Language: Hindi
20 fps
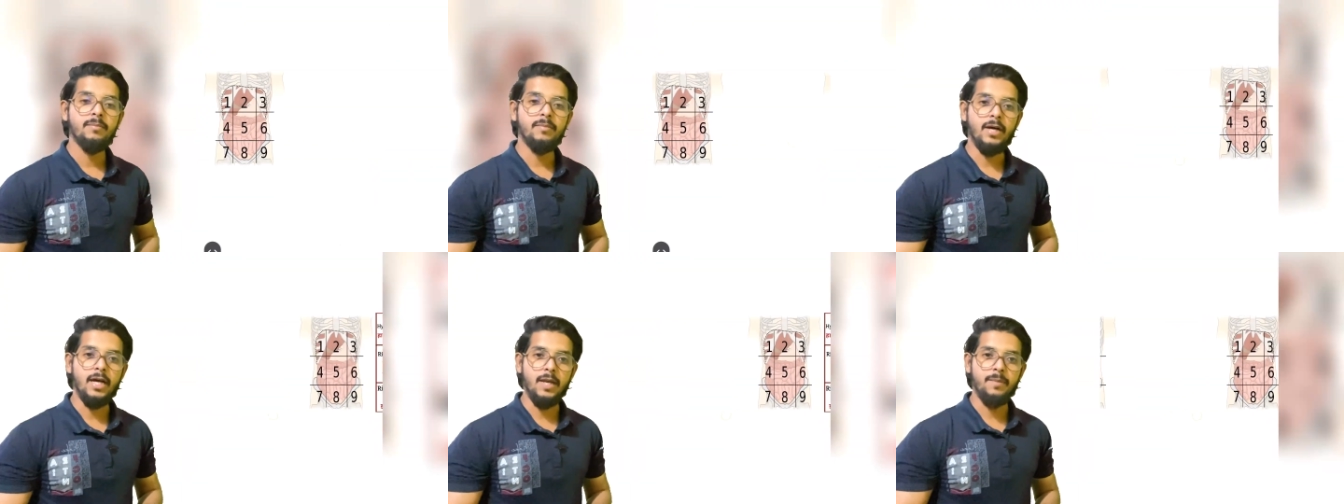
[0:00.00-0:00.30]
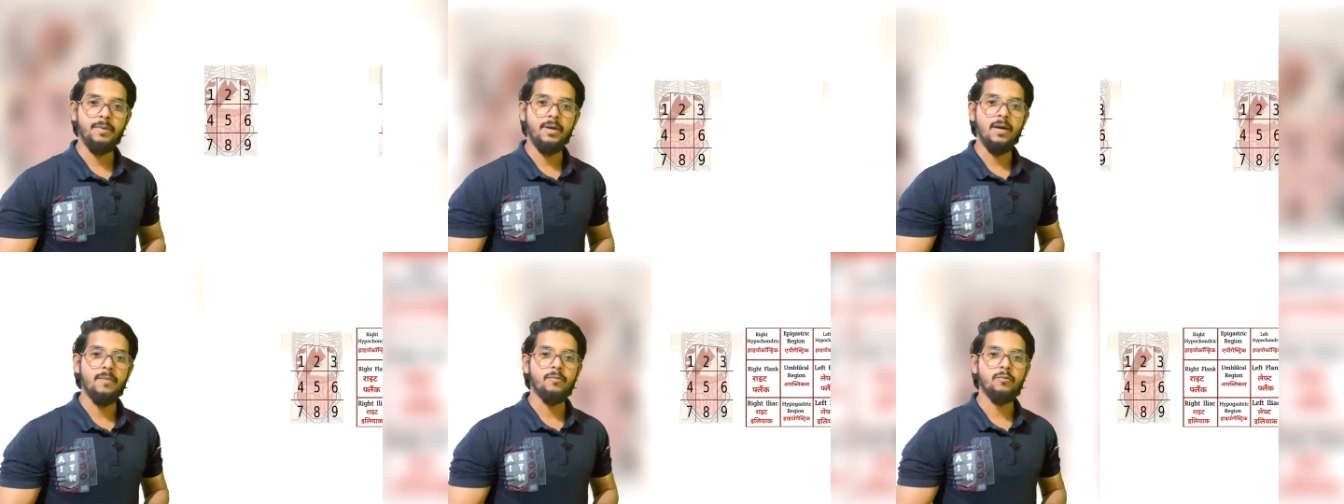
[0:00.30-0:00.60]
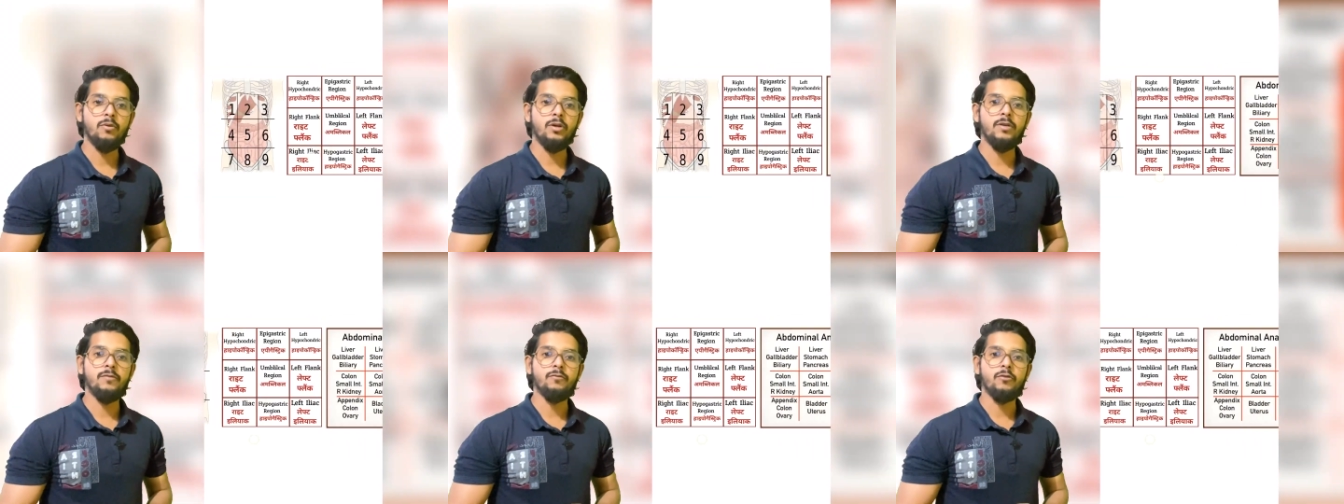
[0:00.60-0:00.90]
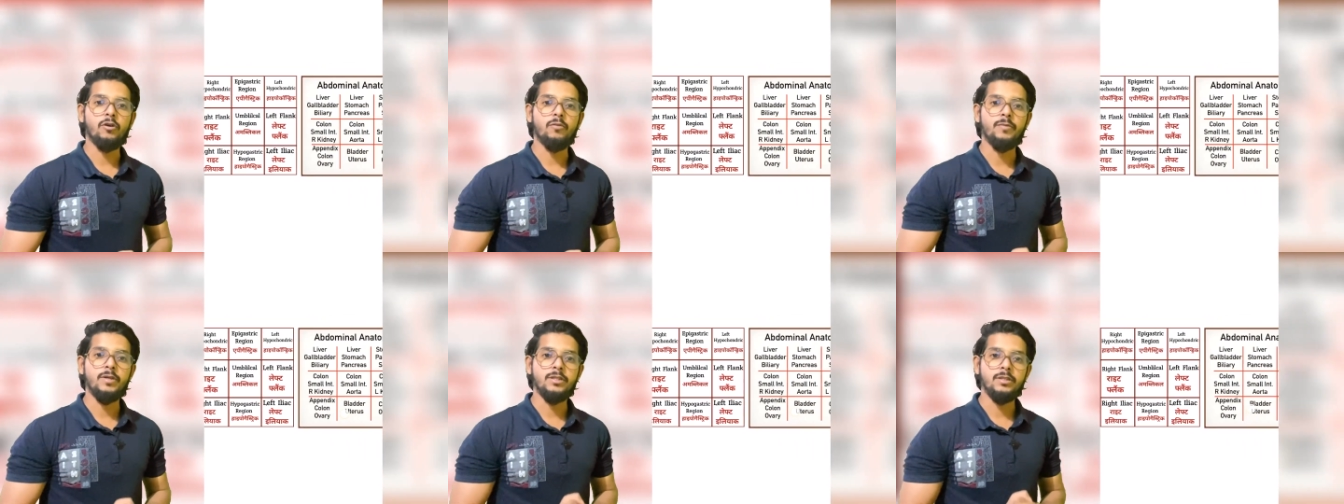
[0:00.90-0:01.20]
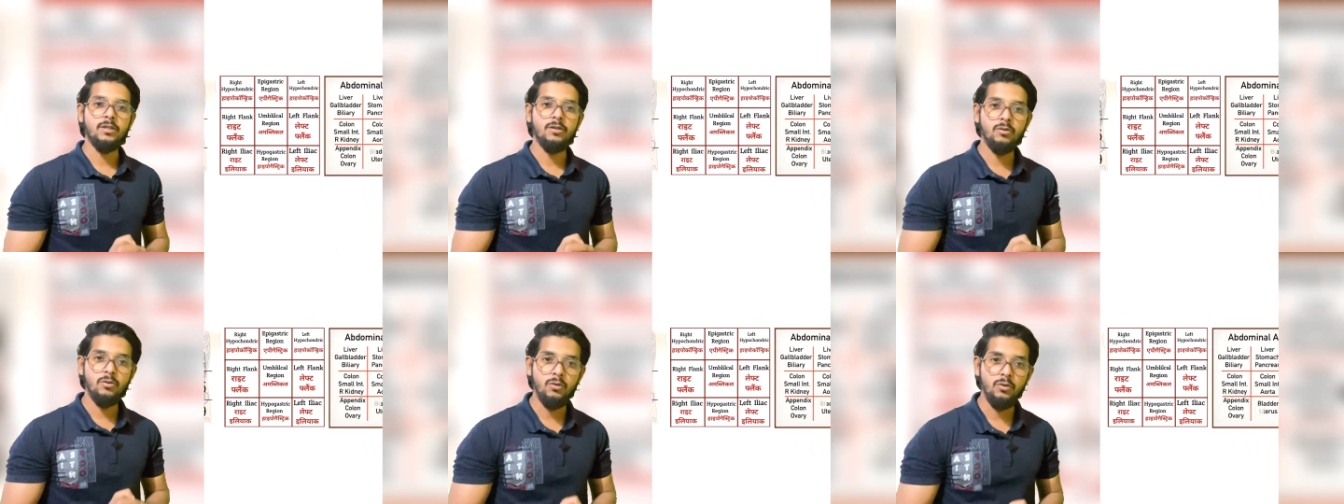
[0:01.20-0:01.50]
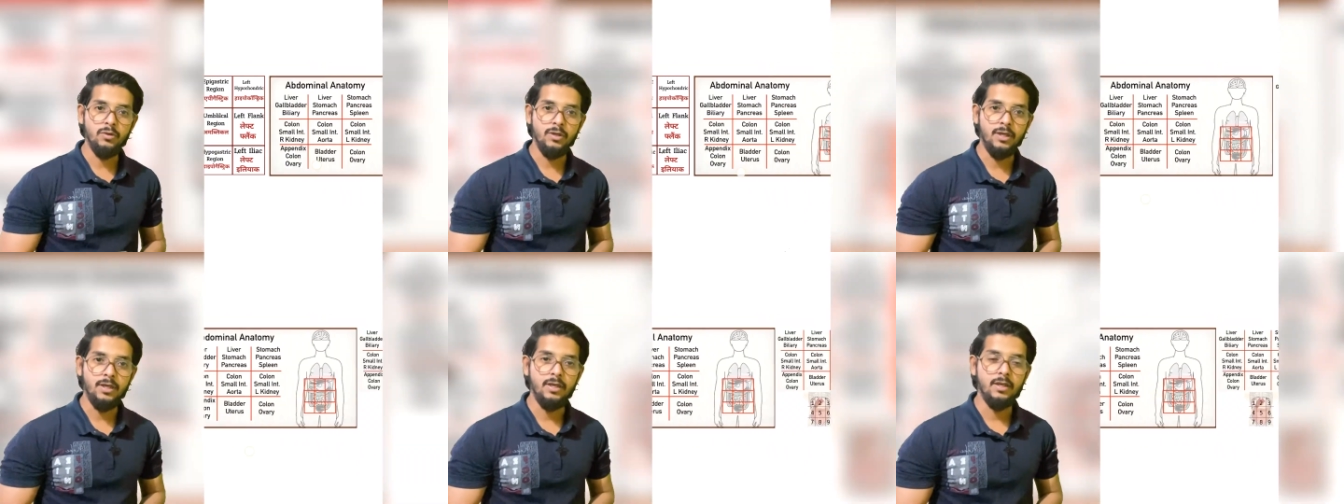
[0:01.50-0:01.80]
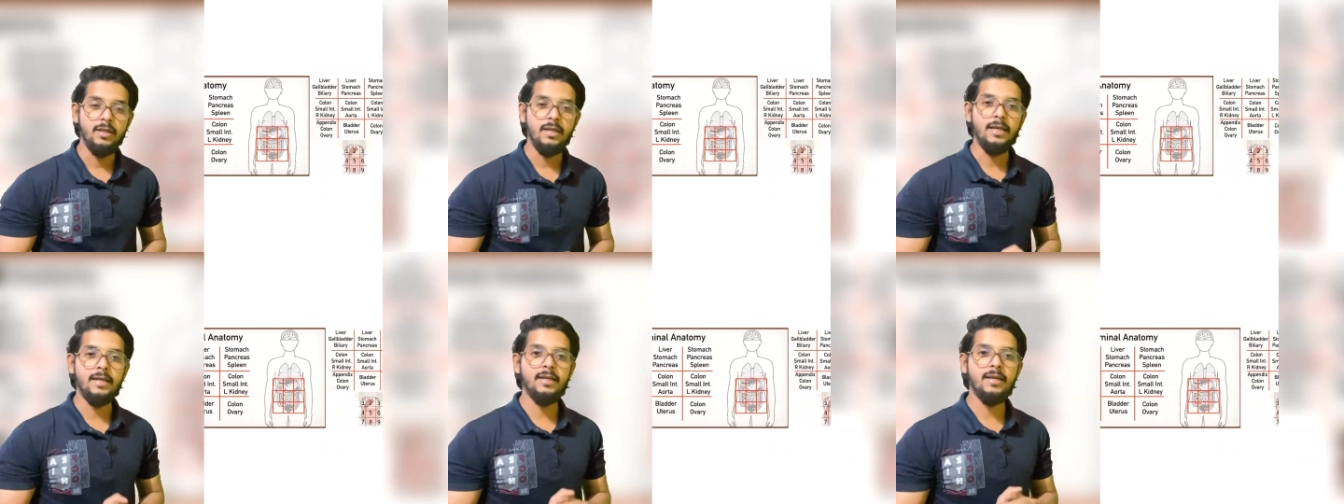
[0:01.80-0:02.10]
बारे में आपको इन्फॉर्मेशन होंगी
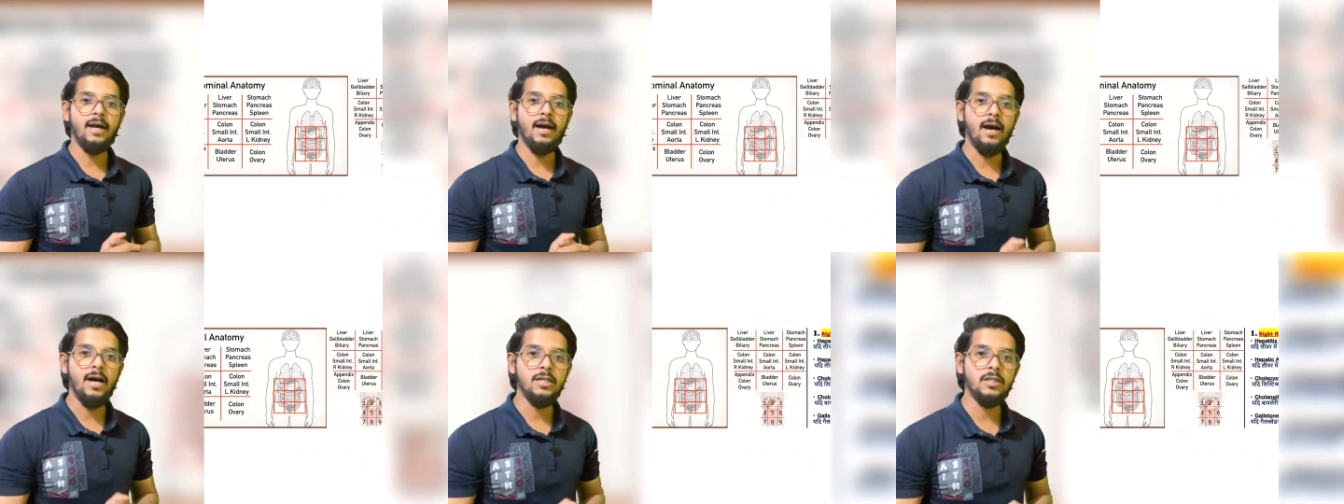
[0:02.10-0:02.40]
लेकिन